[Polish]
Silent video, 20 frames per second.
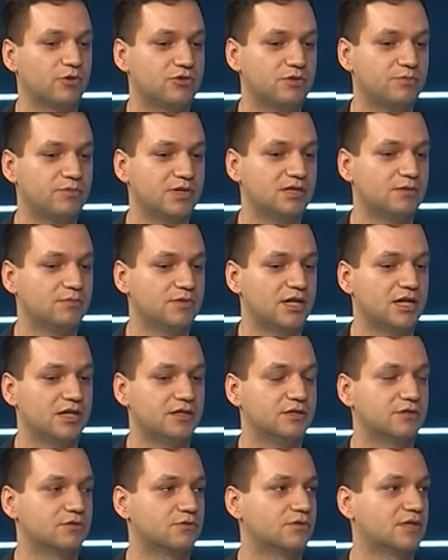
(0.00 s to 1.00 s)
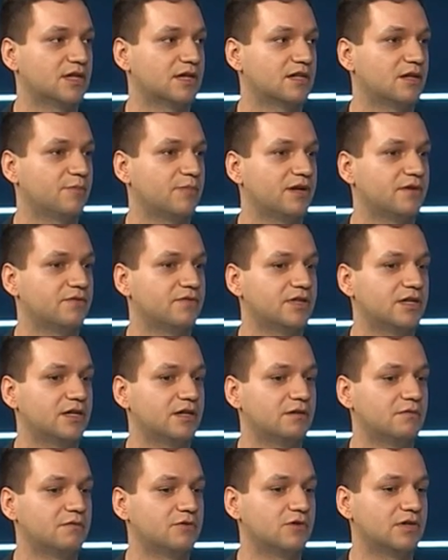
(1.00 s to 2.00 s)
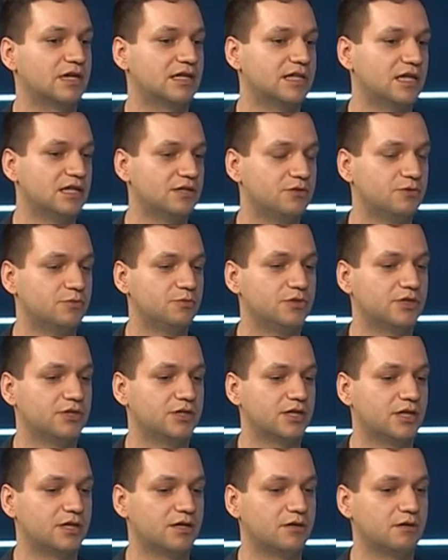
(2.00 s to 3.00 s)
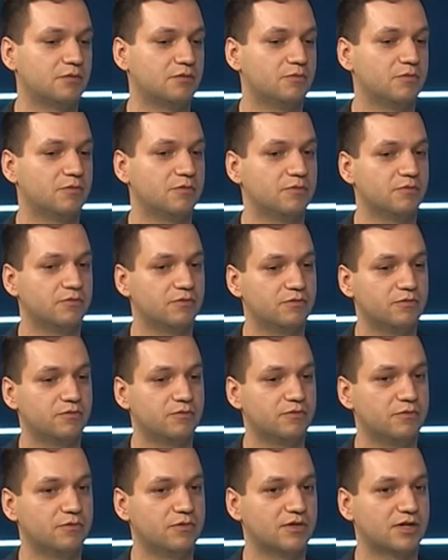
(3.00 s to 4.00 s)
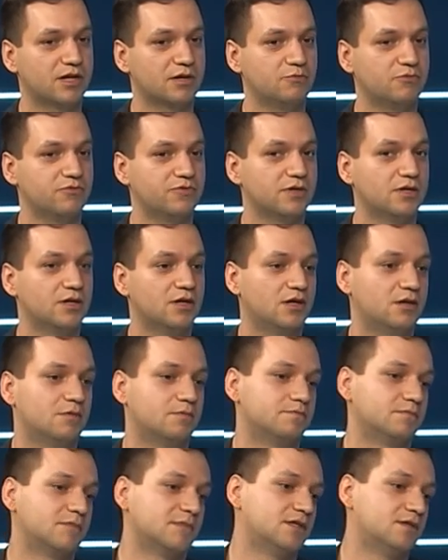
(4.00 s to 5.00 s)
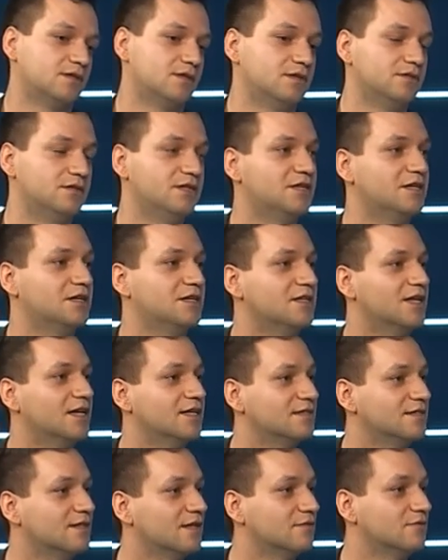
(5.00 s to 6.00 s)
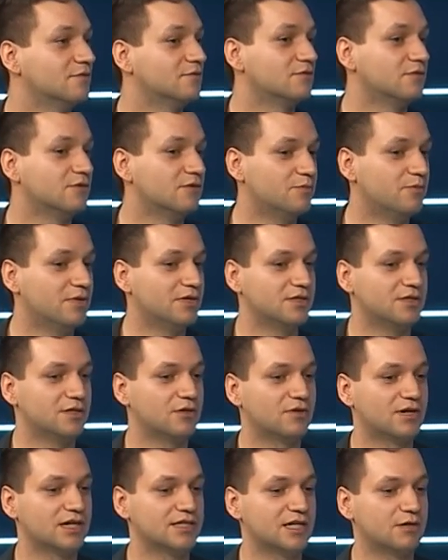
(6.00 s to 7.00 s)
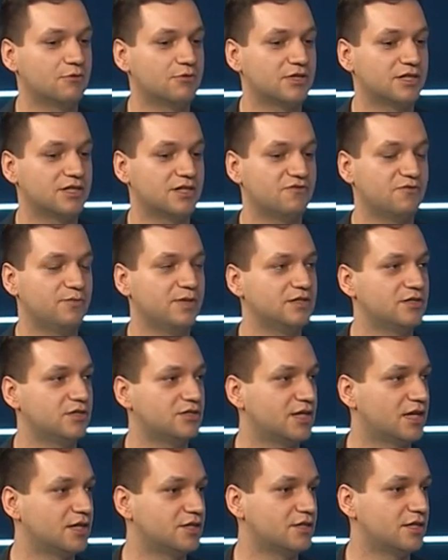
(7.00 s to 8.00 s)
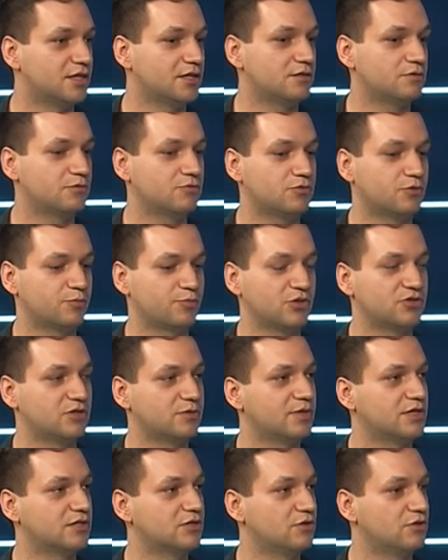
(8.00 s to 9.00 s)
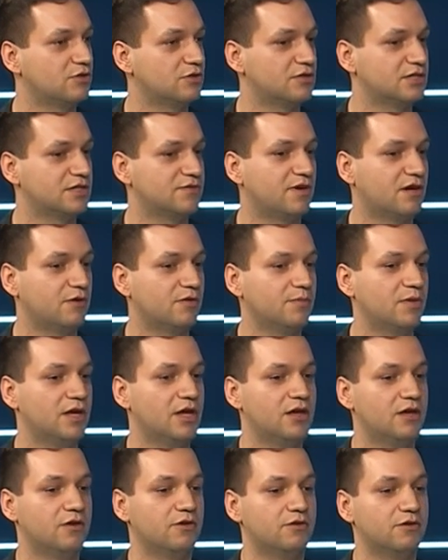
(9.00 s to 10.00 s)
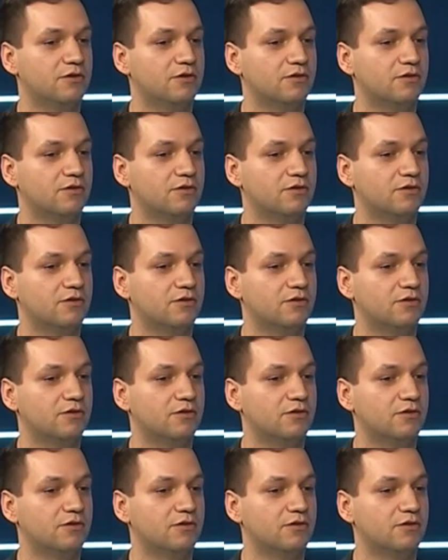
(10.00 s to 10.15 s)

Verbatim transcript: tym jednym teledysku tak naprawdę. Dogadaliśmy się i tak mówię, nikt ich nie zna, co to będzie. Okazało się, że w międzyczasie, już po tym jak się do nich odezwałem, yy,